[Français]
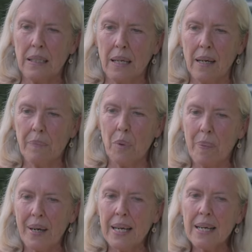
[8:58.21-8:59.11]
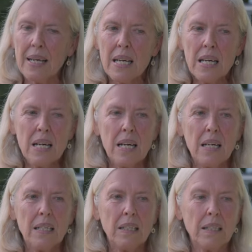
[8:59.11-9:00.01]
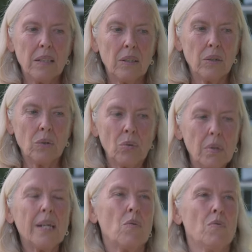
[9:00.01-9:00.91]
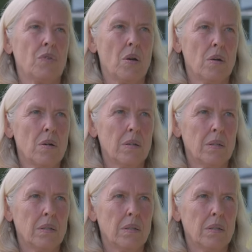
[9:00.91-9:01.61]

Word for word: à peu près, euh, tous les conteurs